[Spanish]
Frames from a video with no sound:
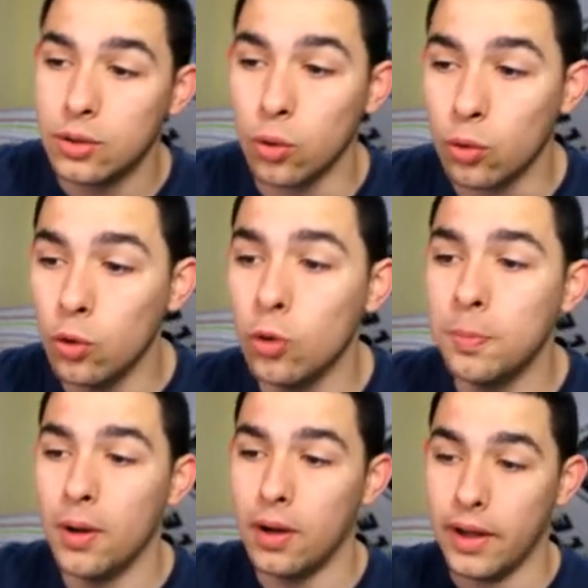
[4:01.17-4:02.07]
tu
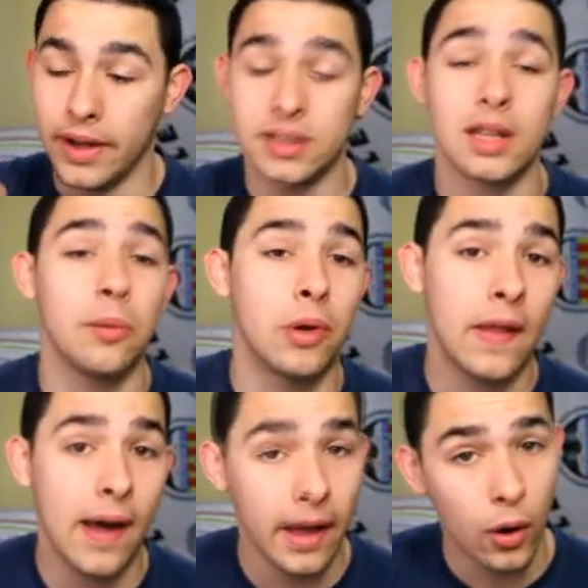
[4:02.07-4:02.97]
club en esta
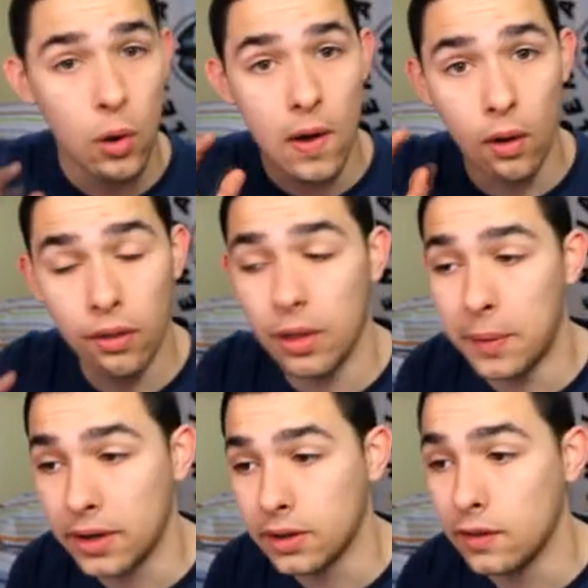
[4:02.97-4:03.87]
temporada he jugado 11
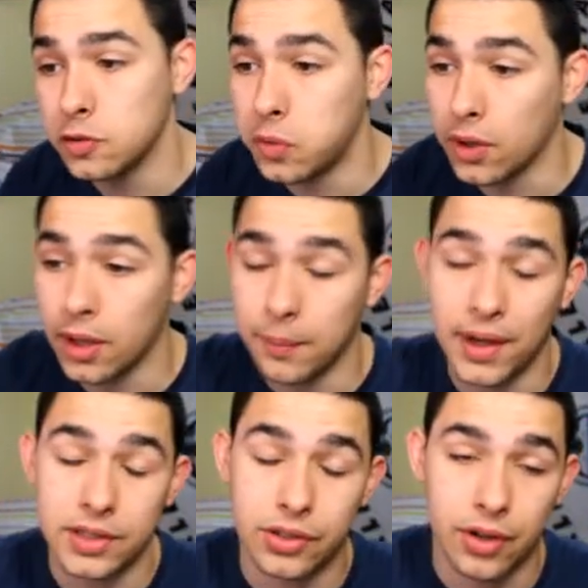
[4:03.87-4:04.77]
partidos porque me
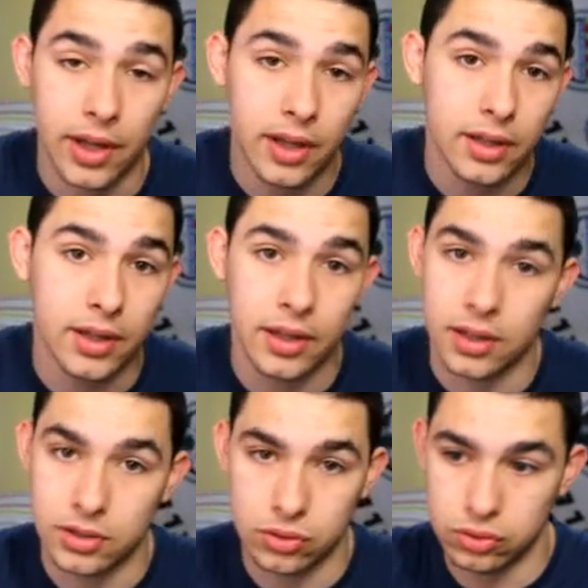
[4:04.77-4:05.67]
lesioné
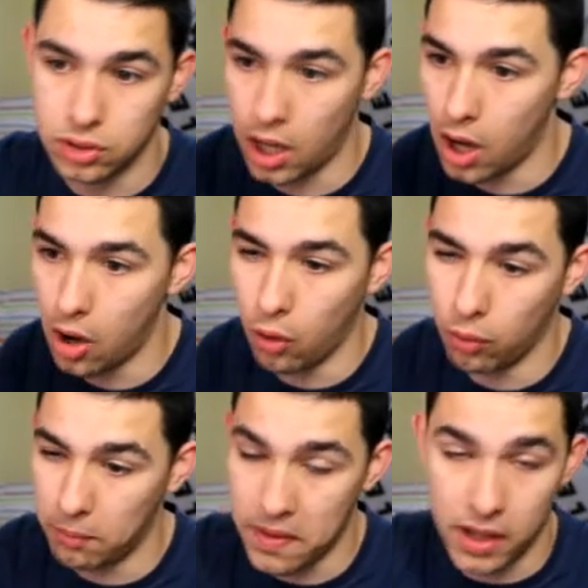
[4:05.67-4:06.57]
y he
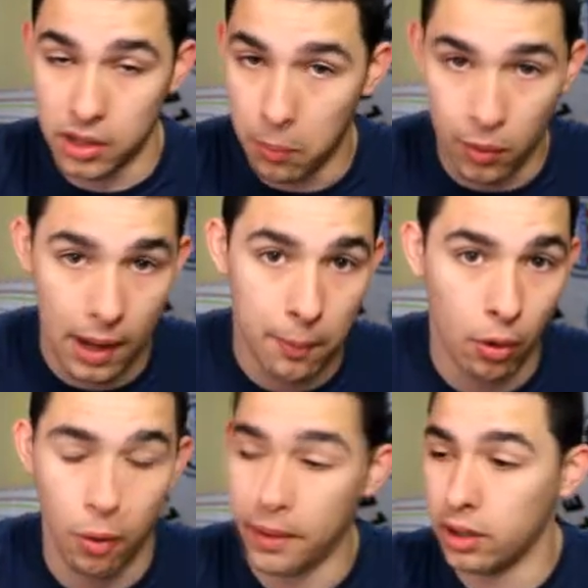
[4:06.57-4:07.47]
estado media temporada
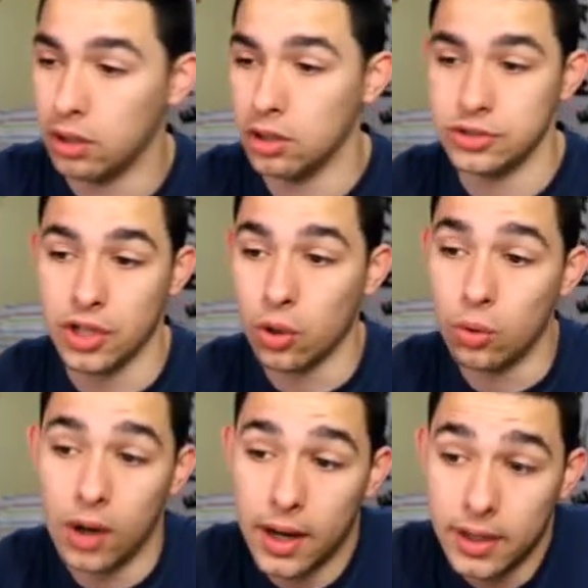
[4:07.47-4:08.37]
por lo menos sin
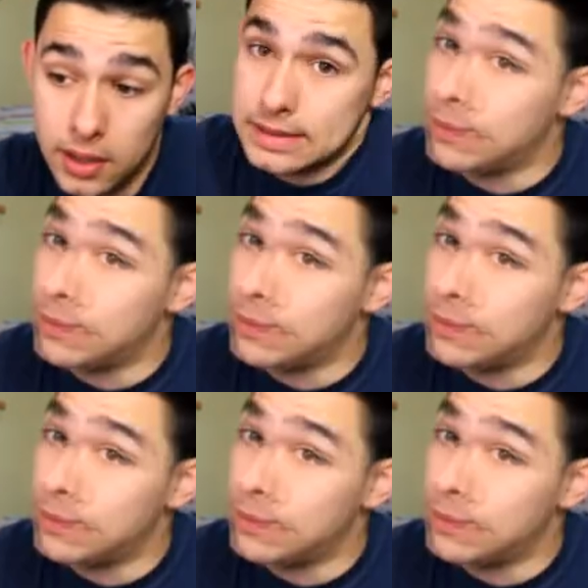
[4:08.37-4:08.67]
jugar.